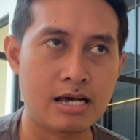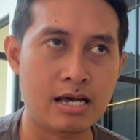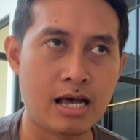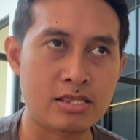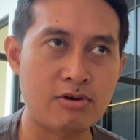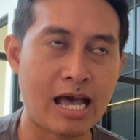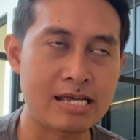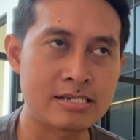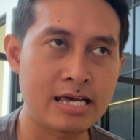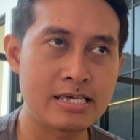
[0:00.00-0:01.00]
atau
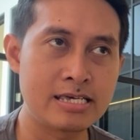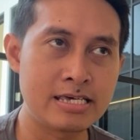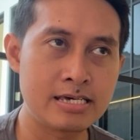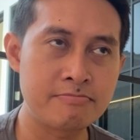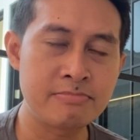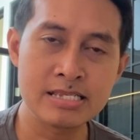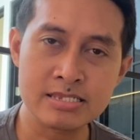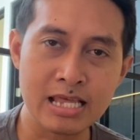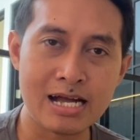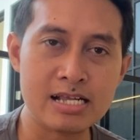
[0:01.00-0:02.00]
Anda
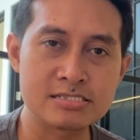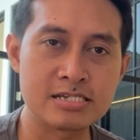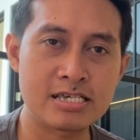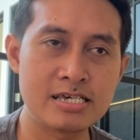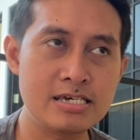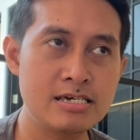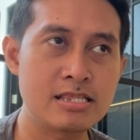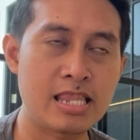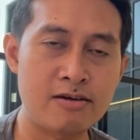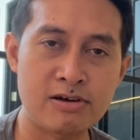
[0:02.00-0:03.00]
minta rezeki
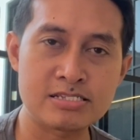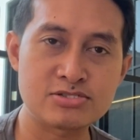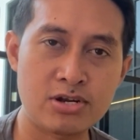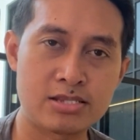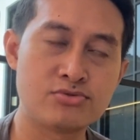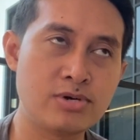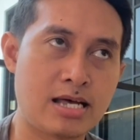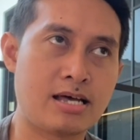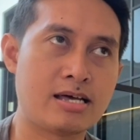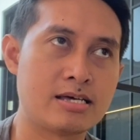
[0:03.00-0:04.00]
lewat sholat
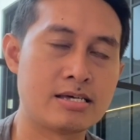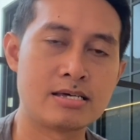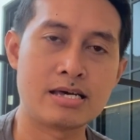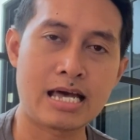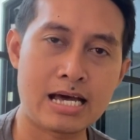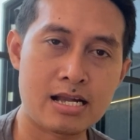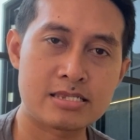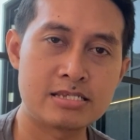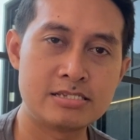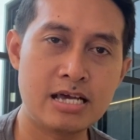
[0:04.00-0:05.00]
duha,
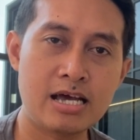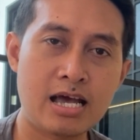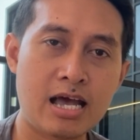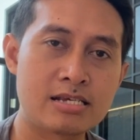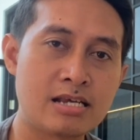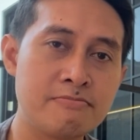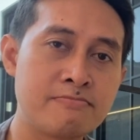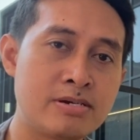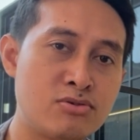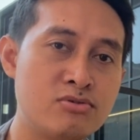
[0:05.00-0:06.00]
artinya Anda
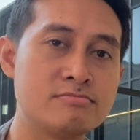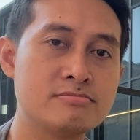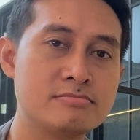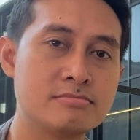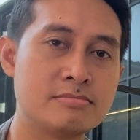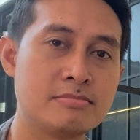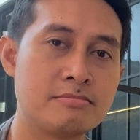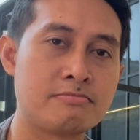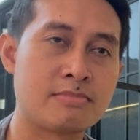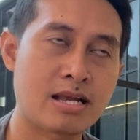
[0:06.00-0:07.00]
belum
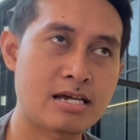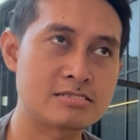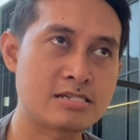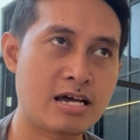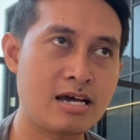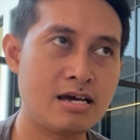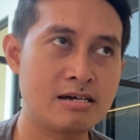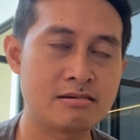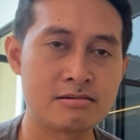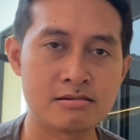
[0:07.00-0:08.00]
merasa
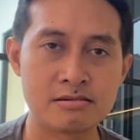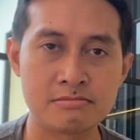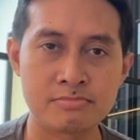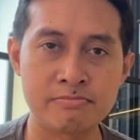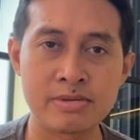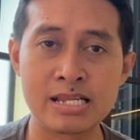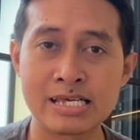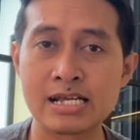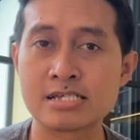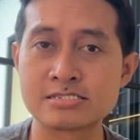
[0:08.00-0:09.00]

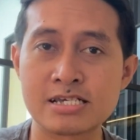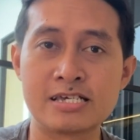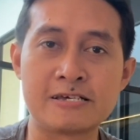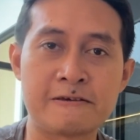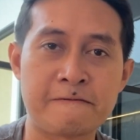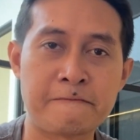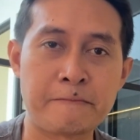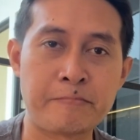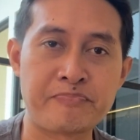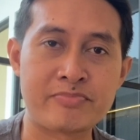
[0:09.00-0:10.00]
memiliki rezeki.
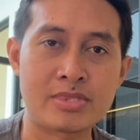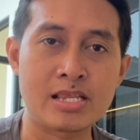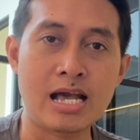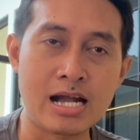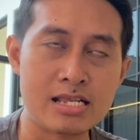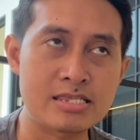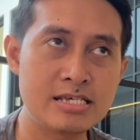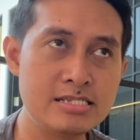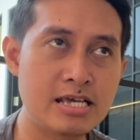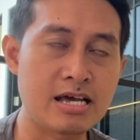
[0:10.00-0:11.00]

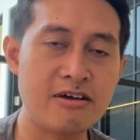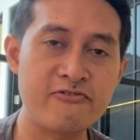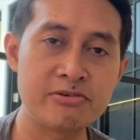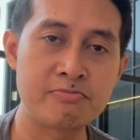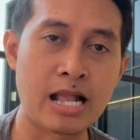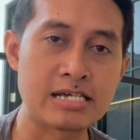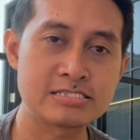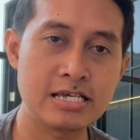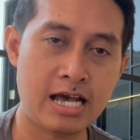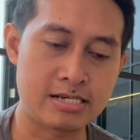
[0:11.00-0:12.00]
Artinya
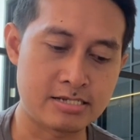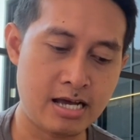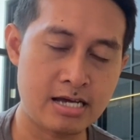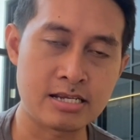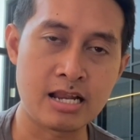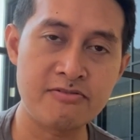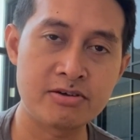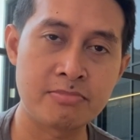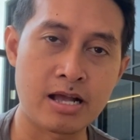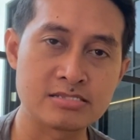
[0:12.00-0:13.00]
vibrasi Anda adalah
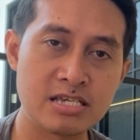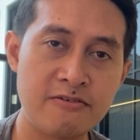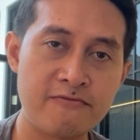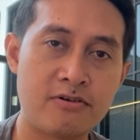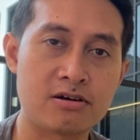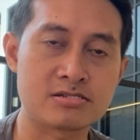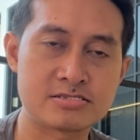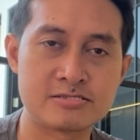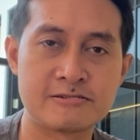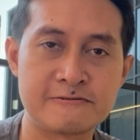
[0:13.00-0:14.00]
vibrasi force.